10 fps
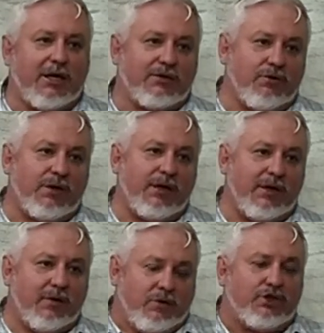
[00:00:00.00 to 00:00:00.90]

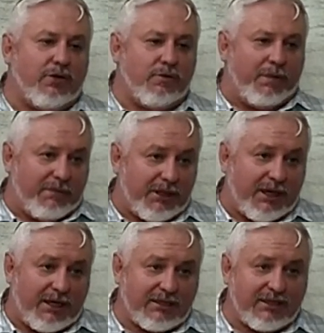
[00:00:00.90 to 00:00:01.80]
которые уже
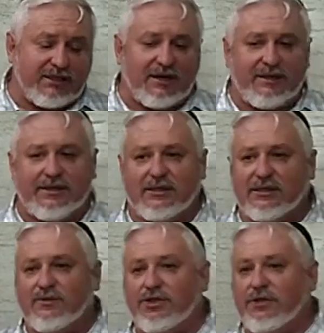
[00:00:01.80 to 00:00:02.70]
упоминались на страницах
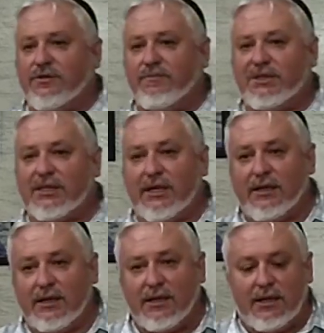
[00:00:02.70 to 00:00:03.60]
Священного
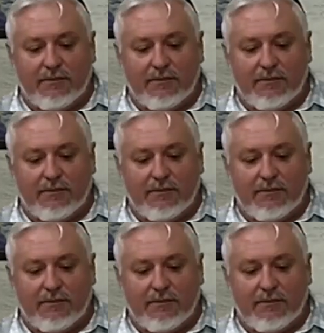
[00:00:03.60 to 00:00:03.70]
Писания,